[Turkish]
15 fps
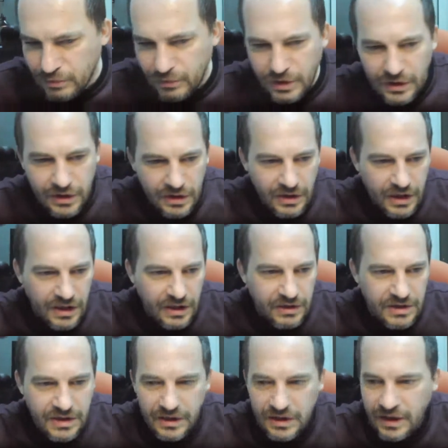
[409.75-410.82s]
Valla gelen
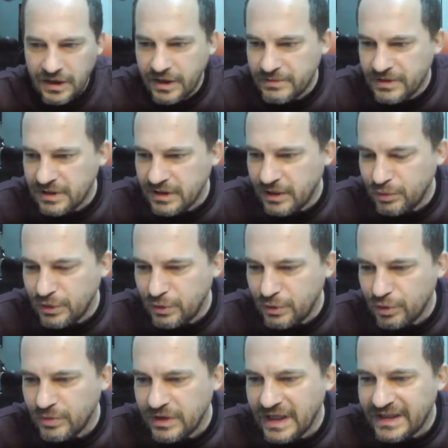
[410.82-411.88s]
isteklerin hepsini kabul
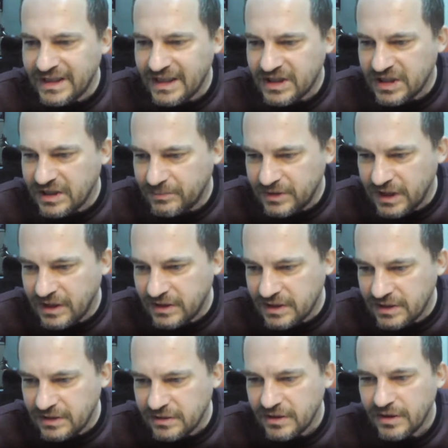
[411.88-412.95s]
ediyorum. Tekrar çıkıp
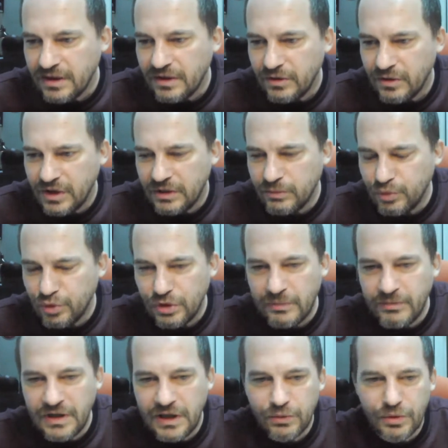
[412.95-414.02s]
denesin. E,
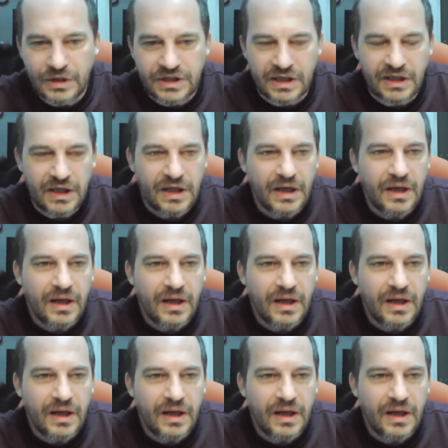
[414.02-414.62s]
muhtemelen olacak.